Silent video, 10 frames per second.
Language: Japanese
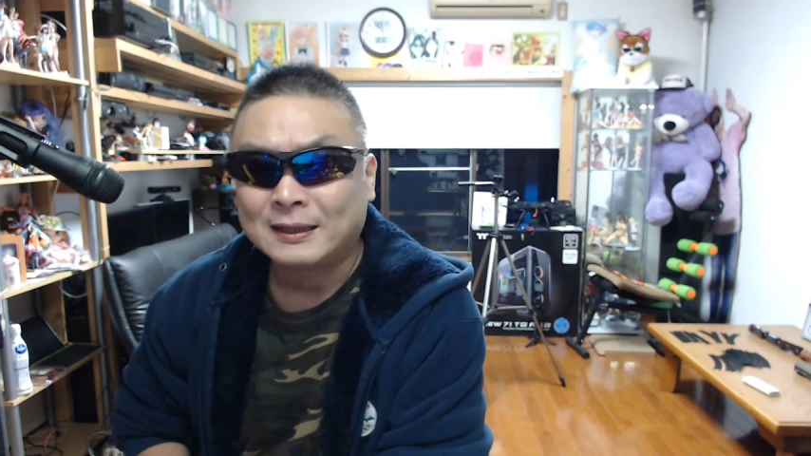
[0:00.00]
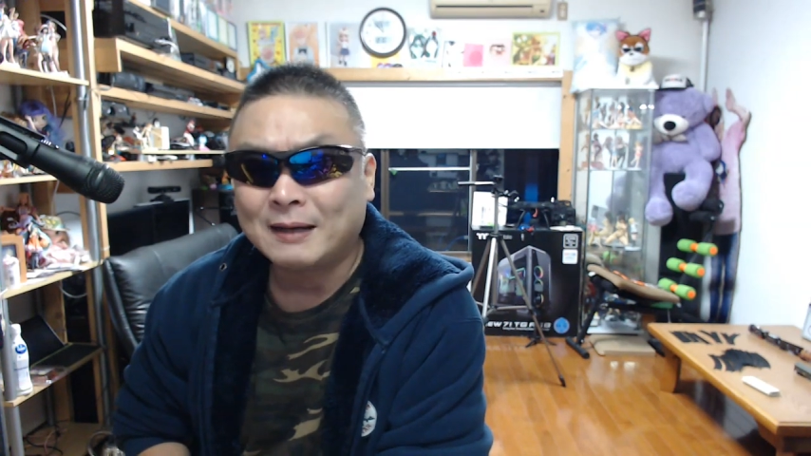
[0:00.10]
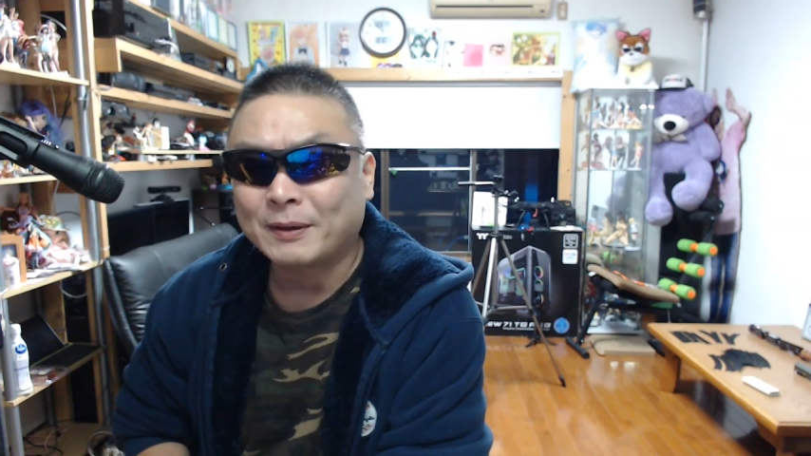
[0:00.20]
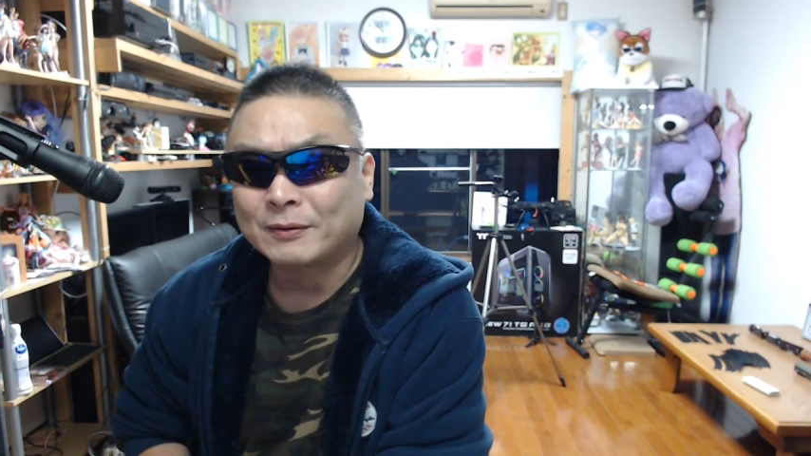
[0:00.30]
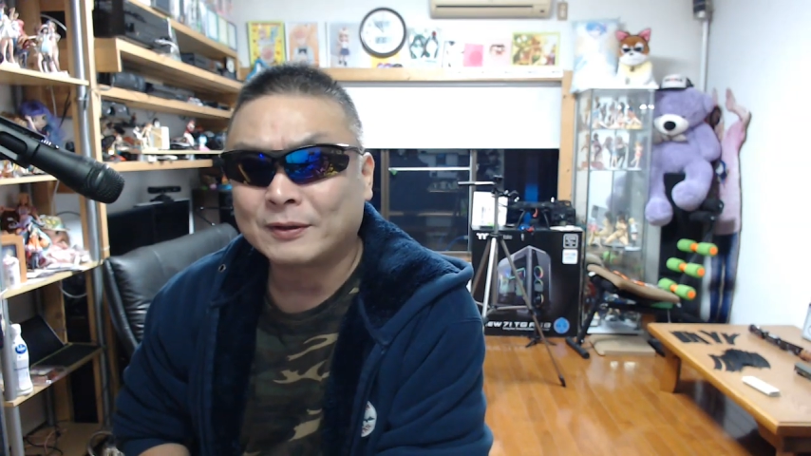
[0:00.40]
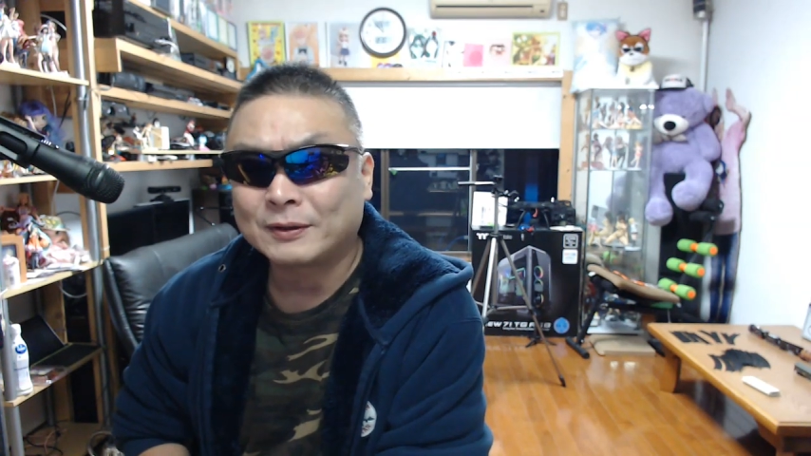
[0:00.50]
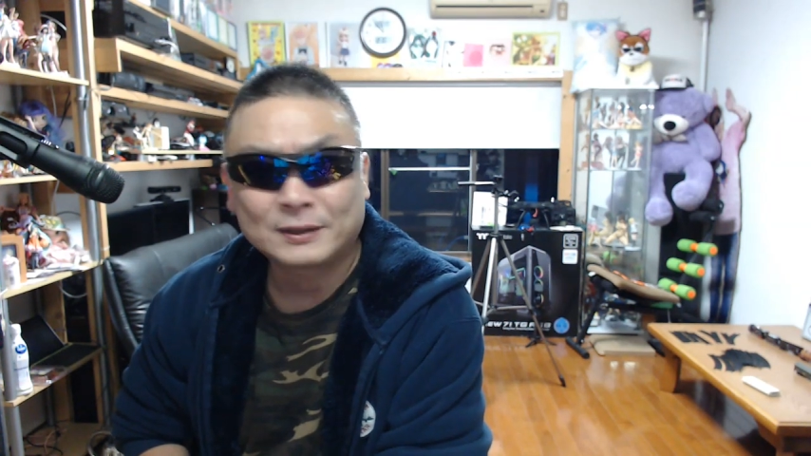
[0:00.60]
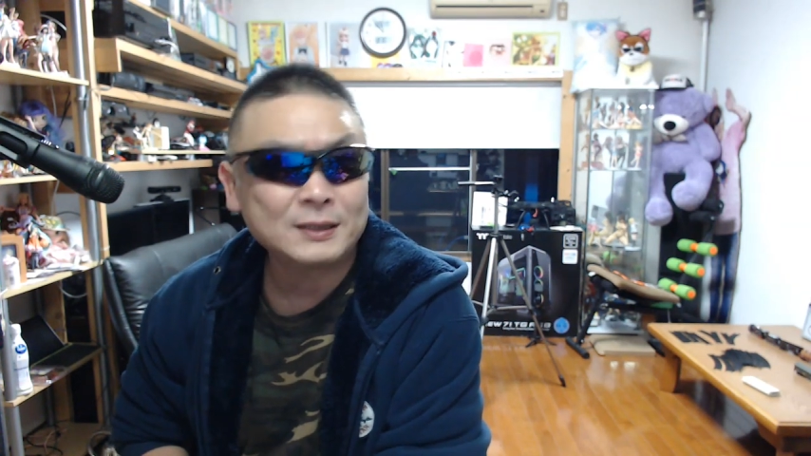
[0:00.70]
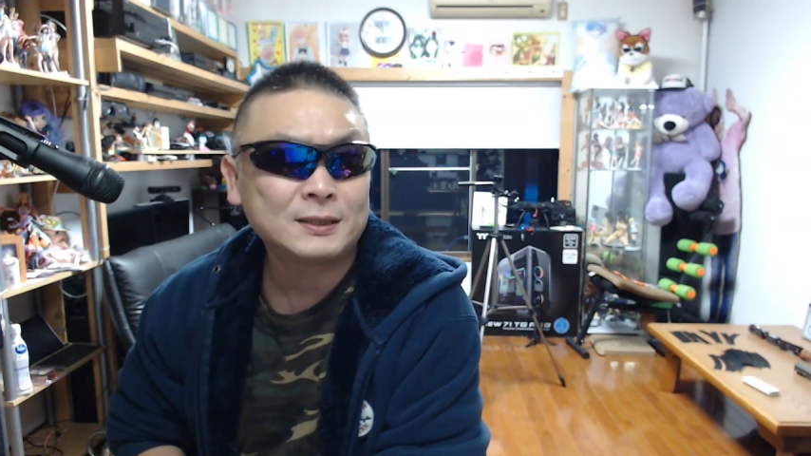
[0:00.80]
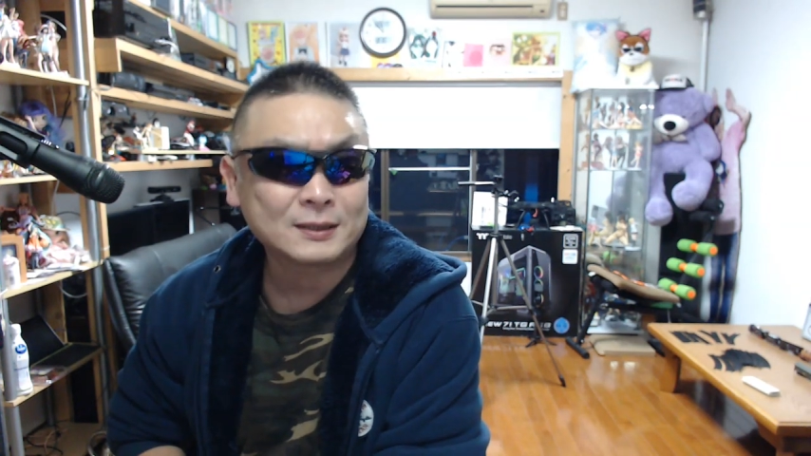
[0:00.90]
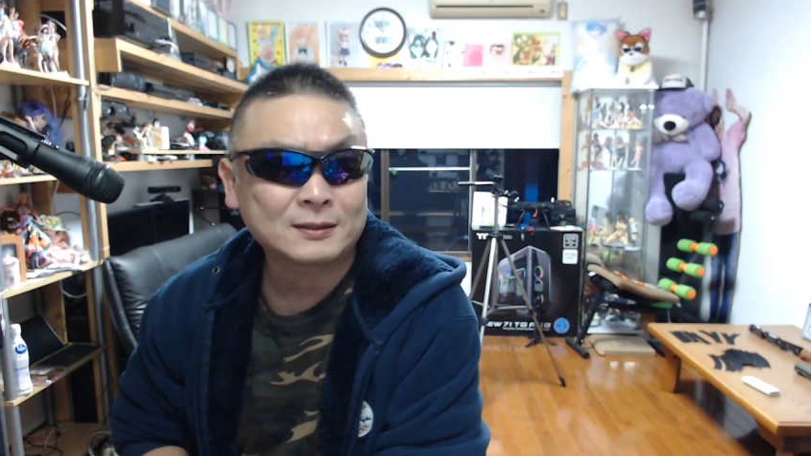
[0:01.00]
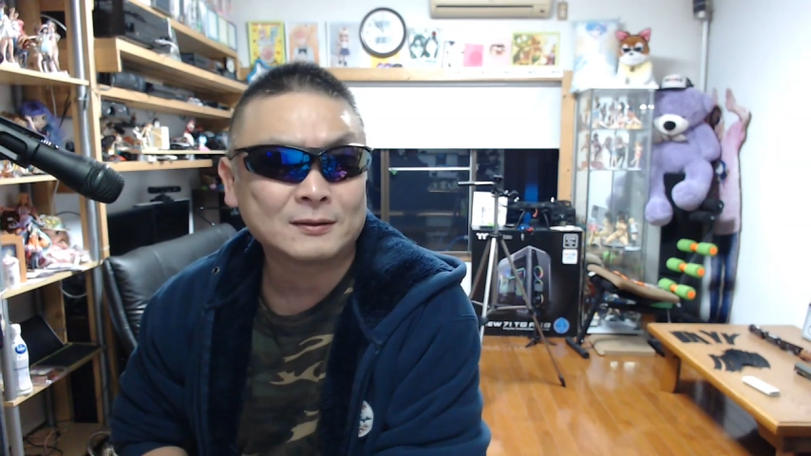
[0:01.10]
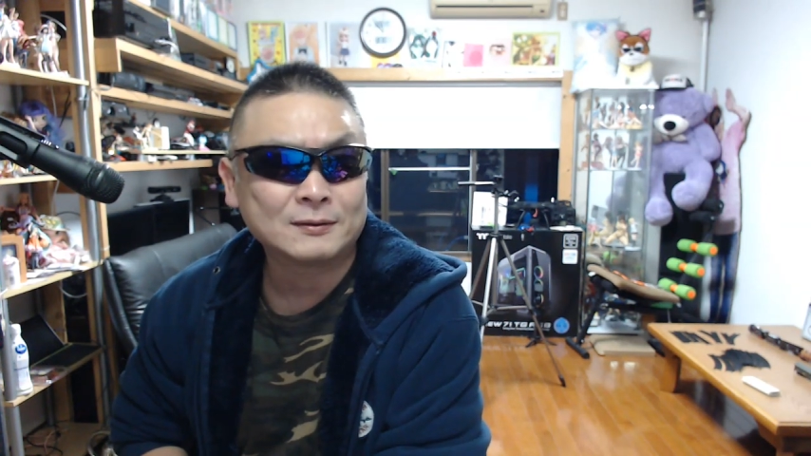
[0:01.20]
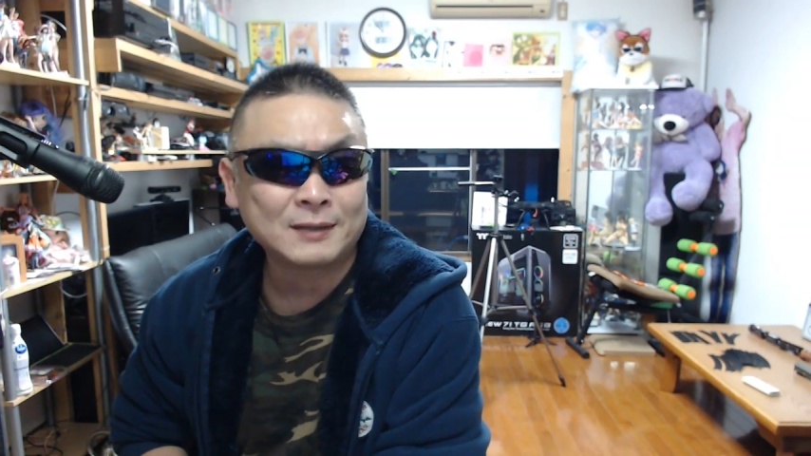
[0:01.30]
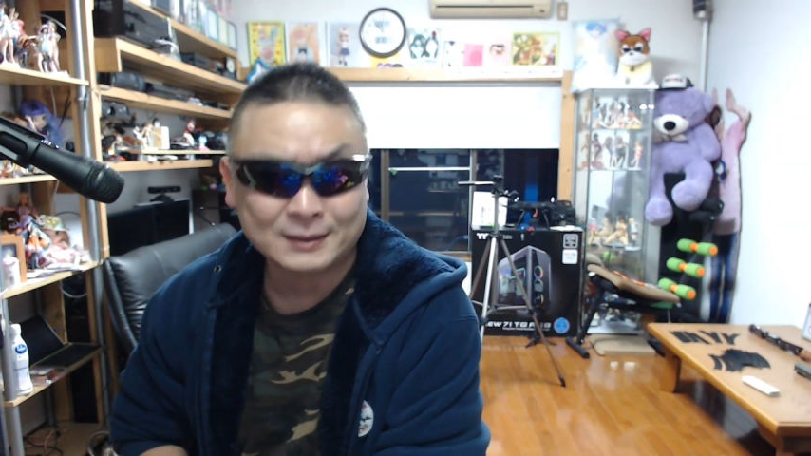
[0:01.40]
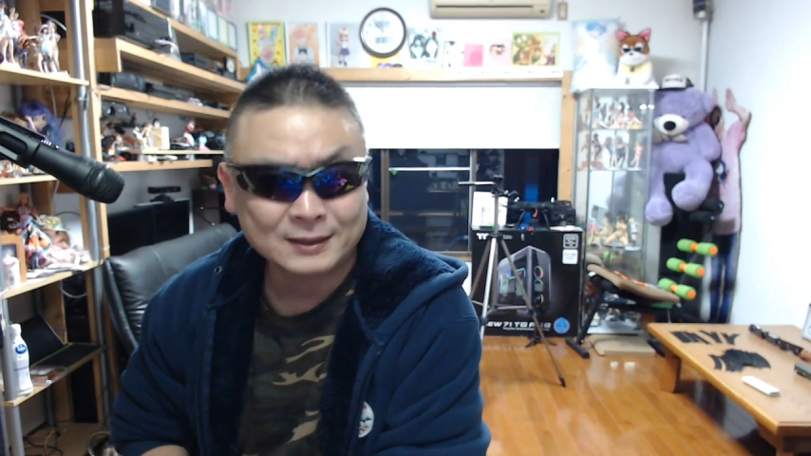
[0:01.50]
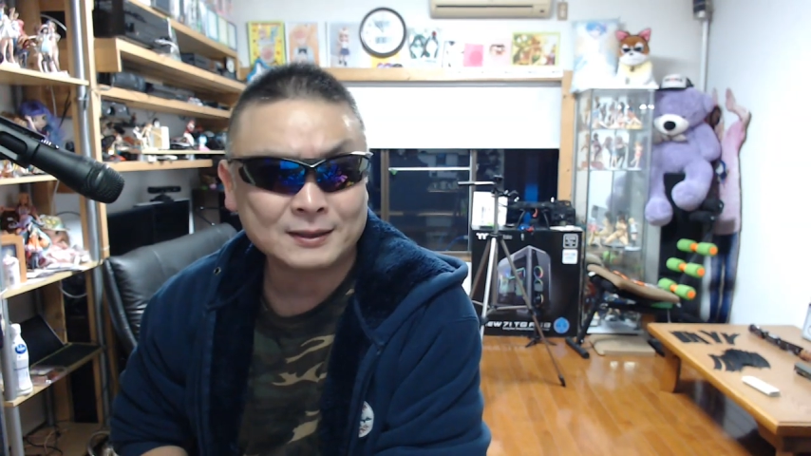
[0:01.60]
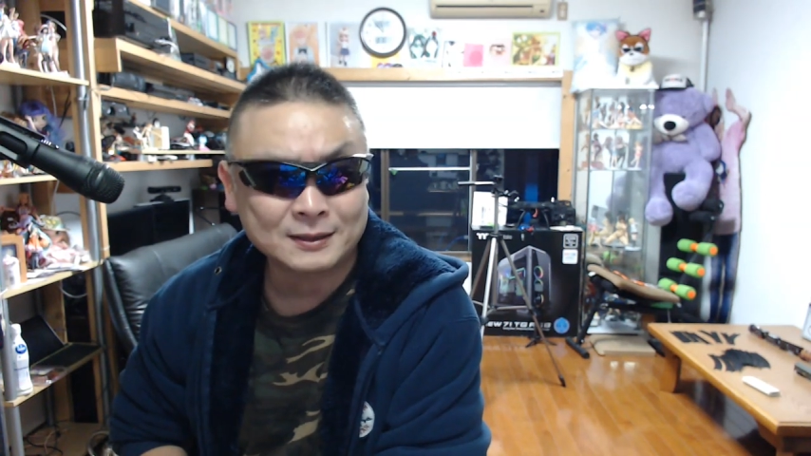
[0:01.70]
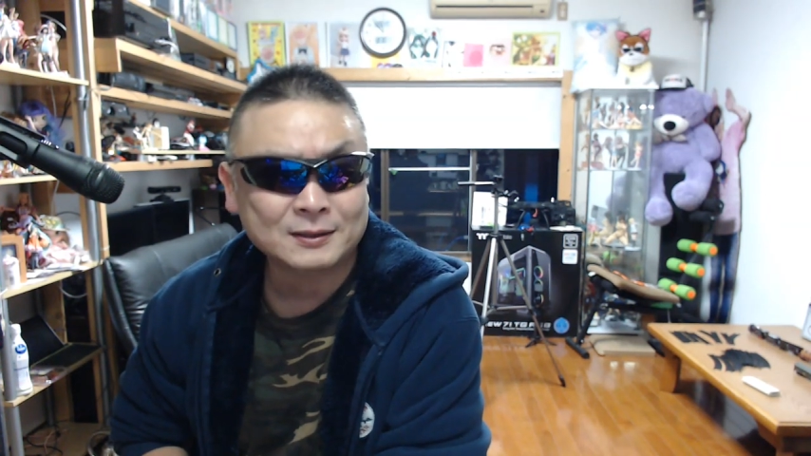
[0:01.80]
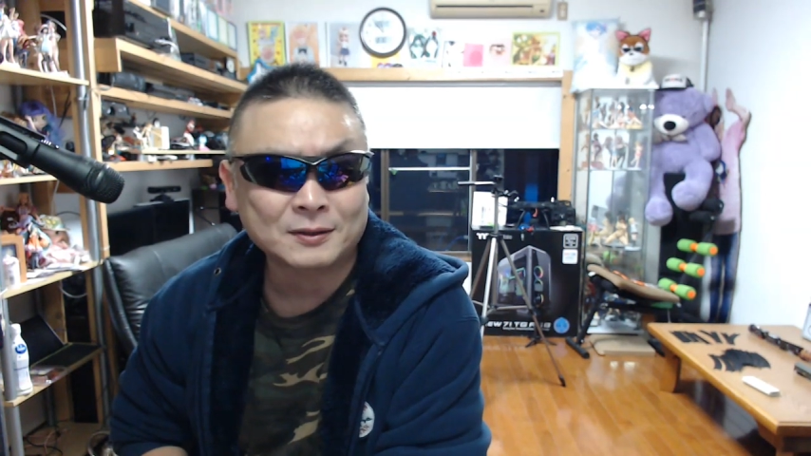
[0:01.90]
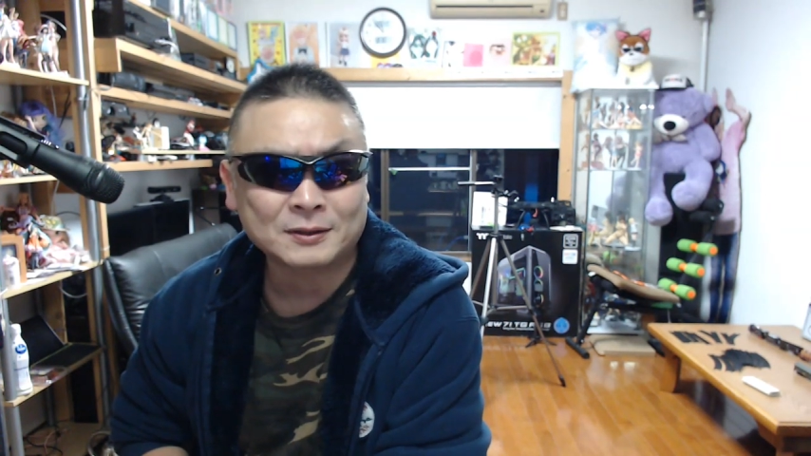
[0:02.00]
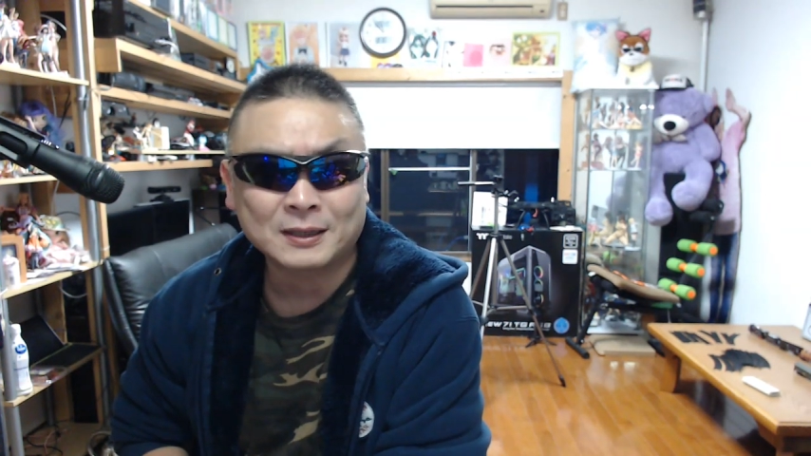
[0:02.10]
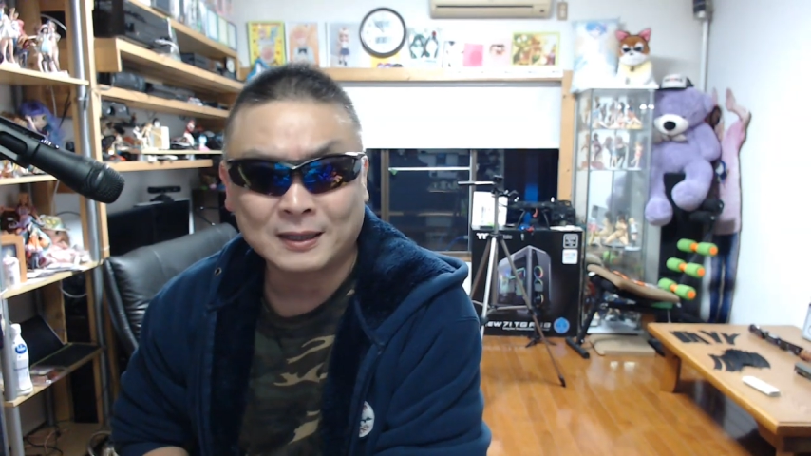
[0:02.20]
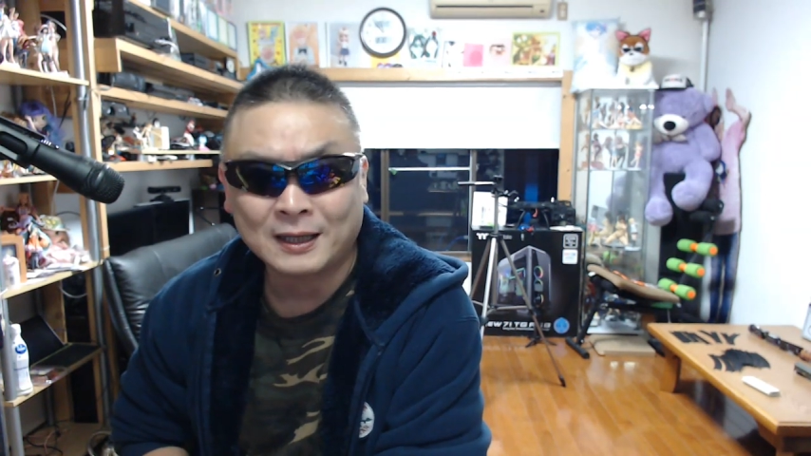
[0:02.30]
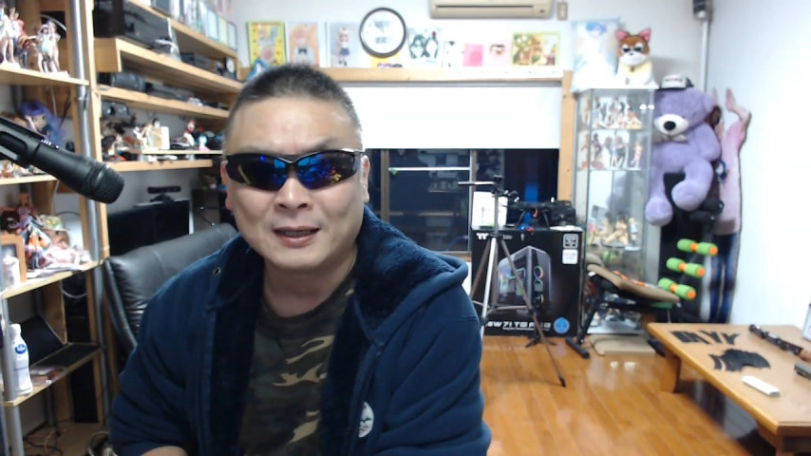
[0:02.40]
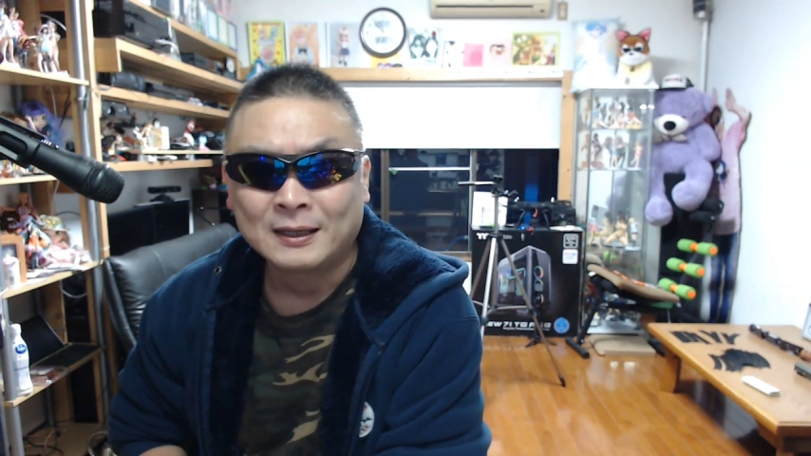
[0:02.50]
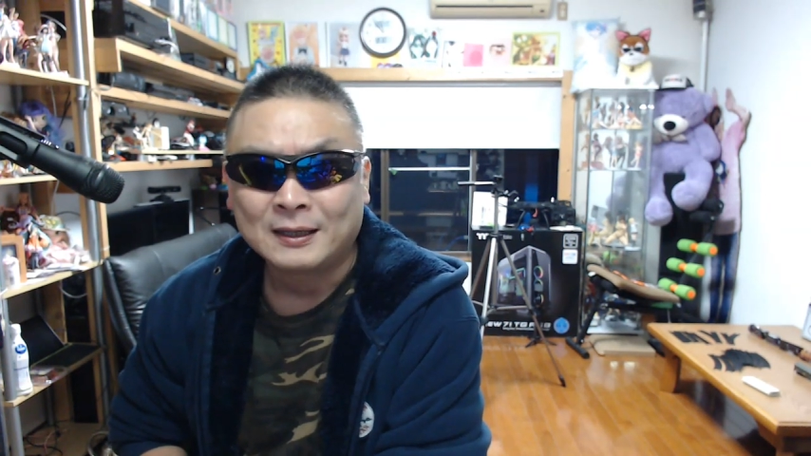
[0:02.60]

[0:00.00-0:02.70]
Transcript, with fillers: やっぱこの真実は真実としてね、